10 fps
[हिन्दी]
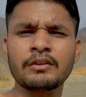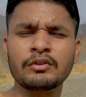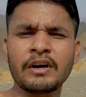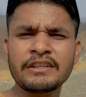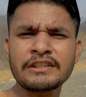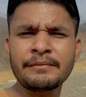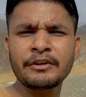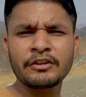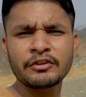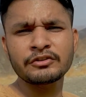तो आज की
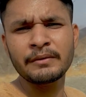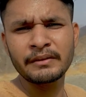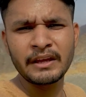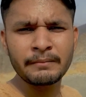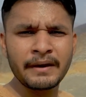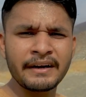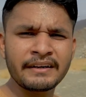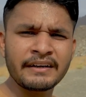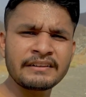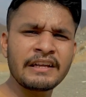वीडियो दोस्तों हम यहीं पे एंड
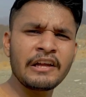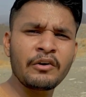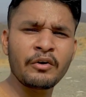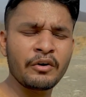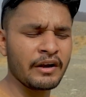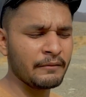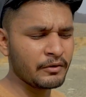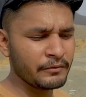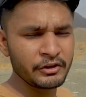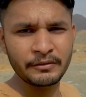करते हैं और
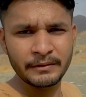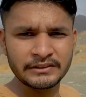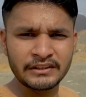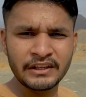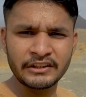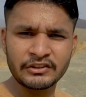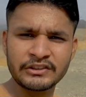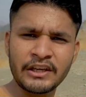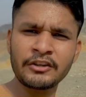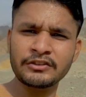आपको वीडियो पसंद आए तो
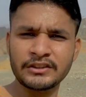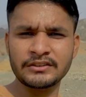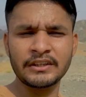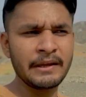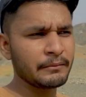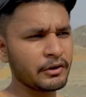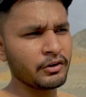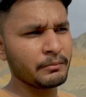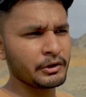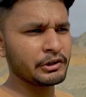चैनल को सब्सक्राइब
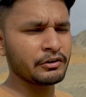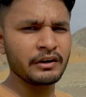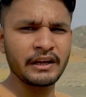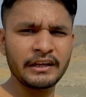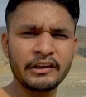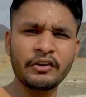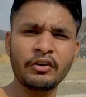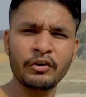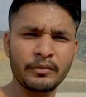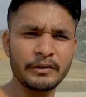करो वीडियो को लाइक करो
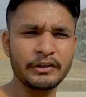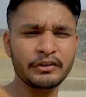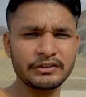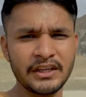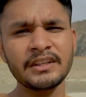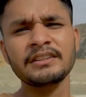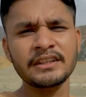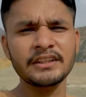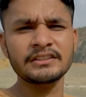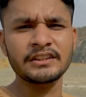और वीडियो को ज़्यादा से
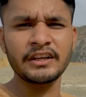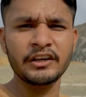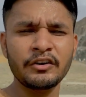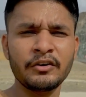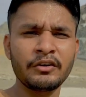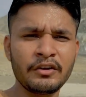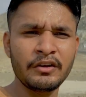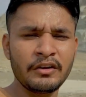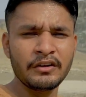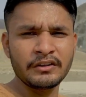ज़्यादा शेयर करो
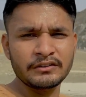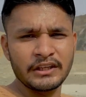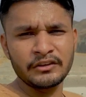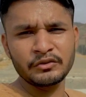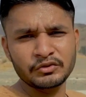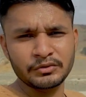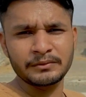थैंक यू सो